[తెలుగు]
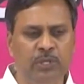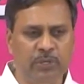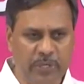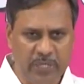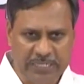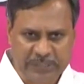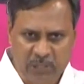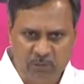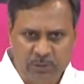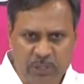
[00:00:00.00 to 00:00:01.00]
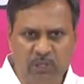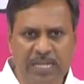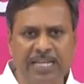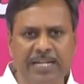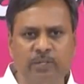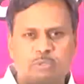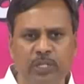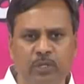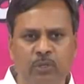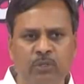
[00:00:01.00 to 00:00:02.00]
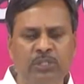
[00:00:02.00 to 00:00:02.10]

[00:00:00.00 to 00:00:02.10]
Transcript: రెండు లక్షల ఉద్యోగులు ఆల్రెడీ ఉన్నారు